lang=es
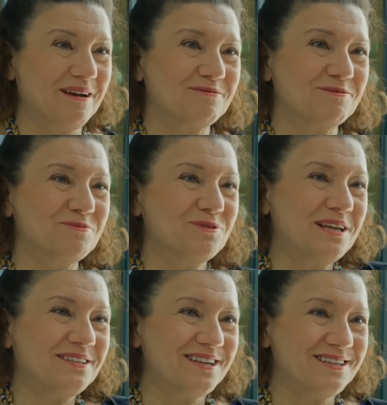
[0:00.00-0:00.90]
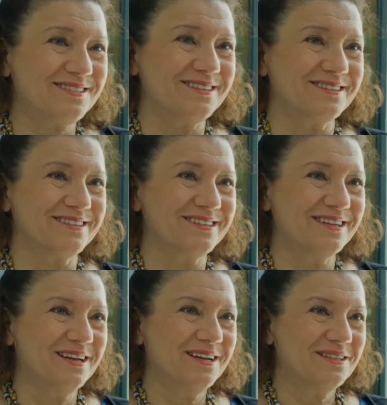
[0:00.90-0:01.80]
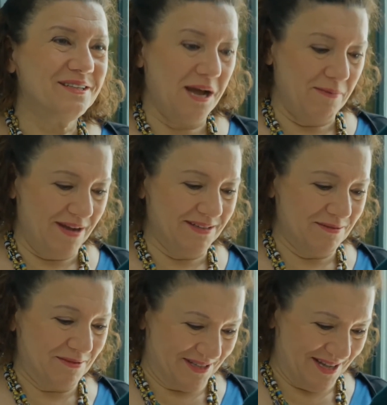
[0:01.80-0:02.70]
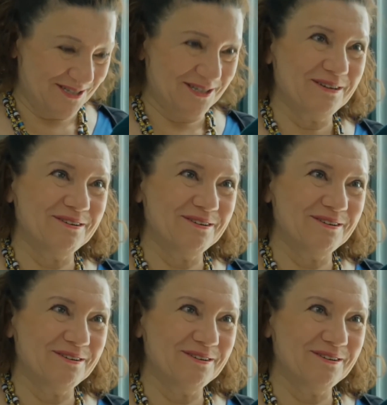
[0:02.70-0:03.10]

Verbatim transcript: ¿Qué clase de análisis son? ¿No está muy pequeño